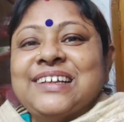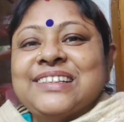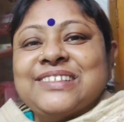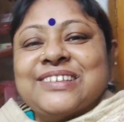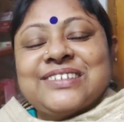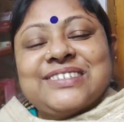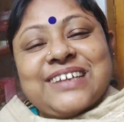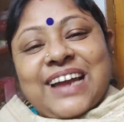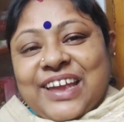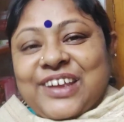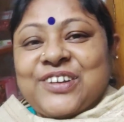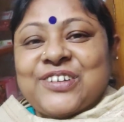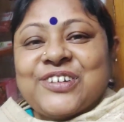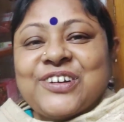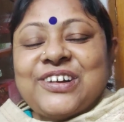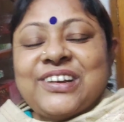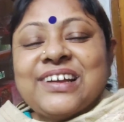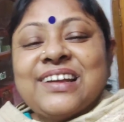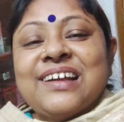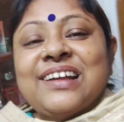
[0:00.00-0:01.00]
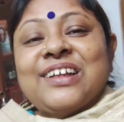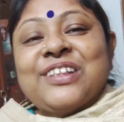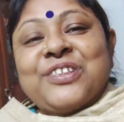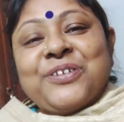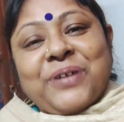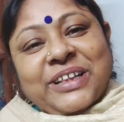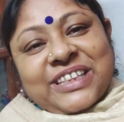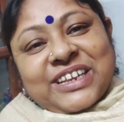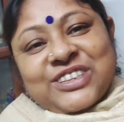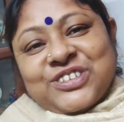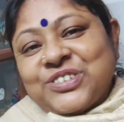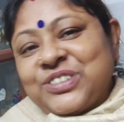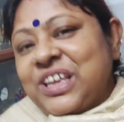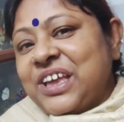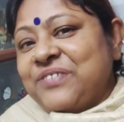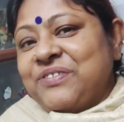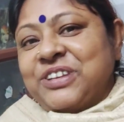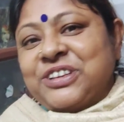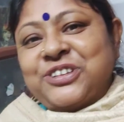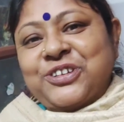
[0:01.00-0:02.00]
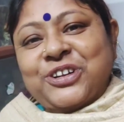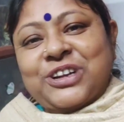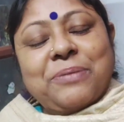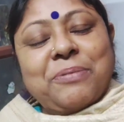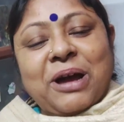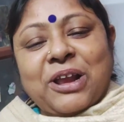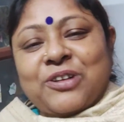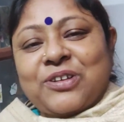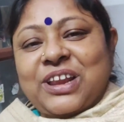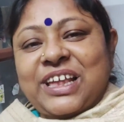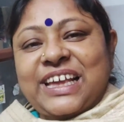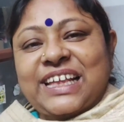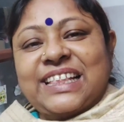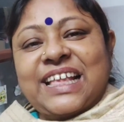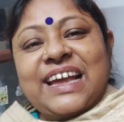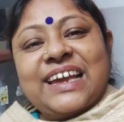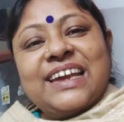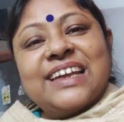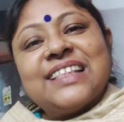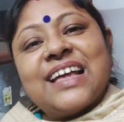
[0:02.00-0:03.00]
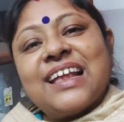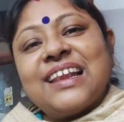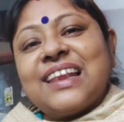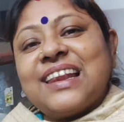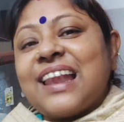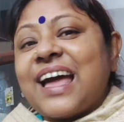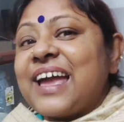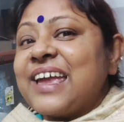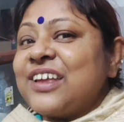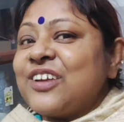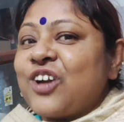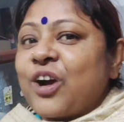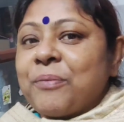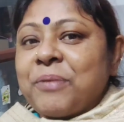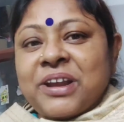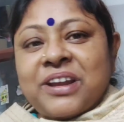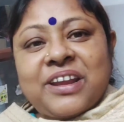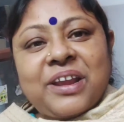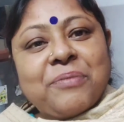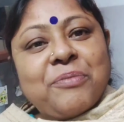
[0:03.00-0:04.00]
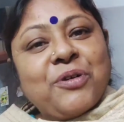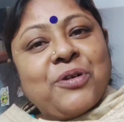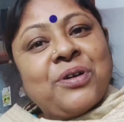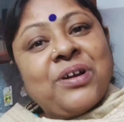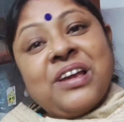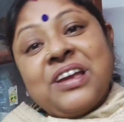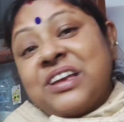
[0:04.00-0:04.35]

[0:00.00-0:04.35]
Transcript: তো যাই হোক তোমাদের যদি এই ভিডিওটা ভালো লেগে থাকে তাহলে লাইক কমেন্ট এবং